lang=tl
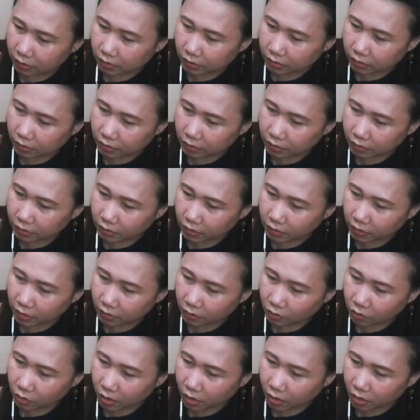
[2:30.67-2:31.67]

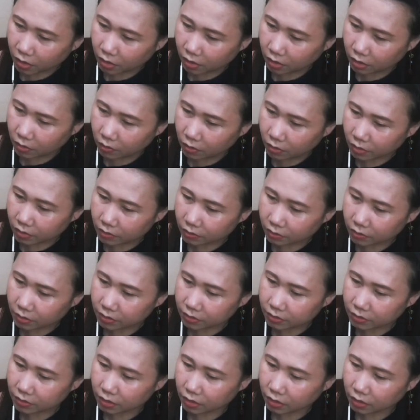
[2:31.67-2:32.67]
tinitingnan ko akala ko ano
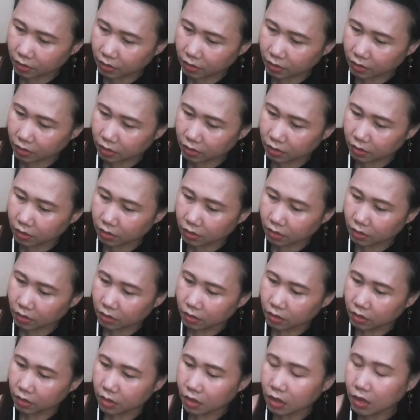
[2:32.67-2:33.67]
kasi eh.
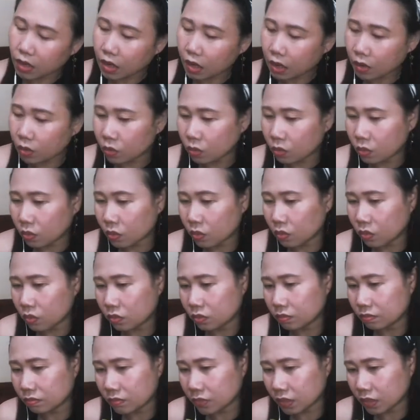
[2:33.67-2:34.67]
akala ko
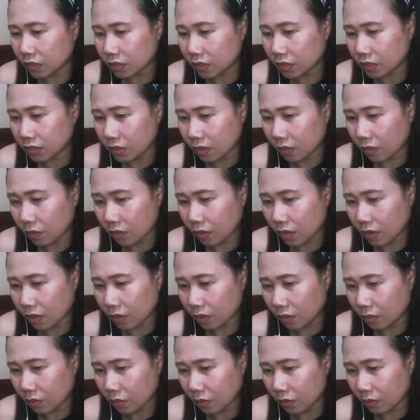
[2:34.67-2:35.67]
nung nakita ko
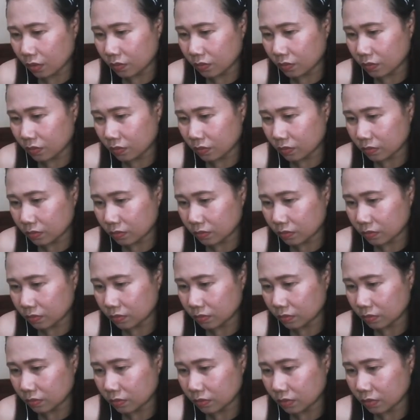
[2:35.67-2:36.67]
akala ko ano
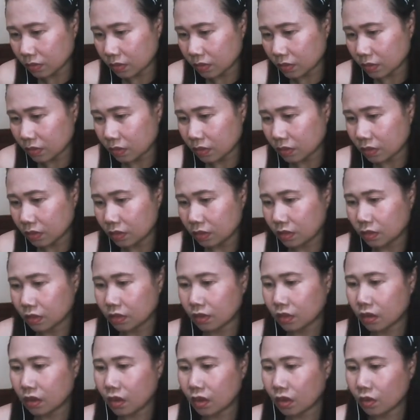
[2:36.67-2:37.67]

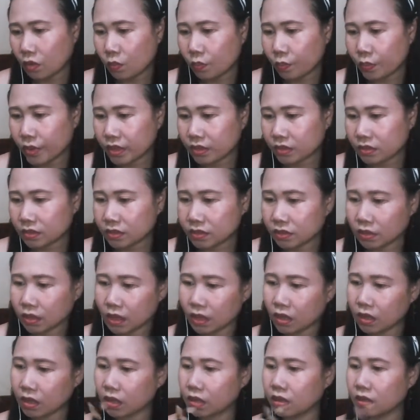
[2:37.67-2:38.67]
akala ko
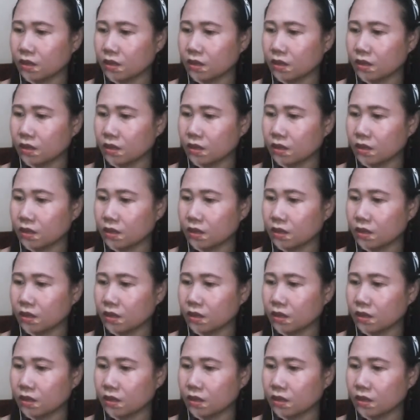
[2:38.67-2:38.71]
peste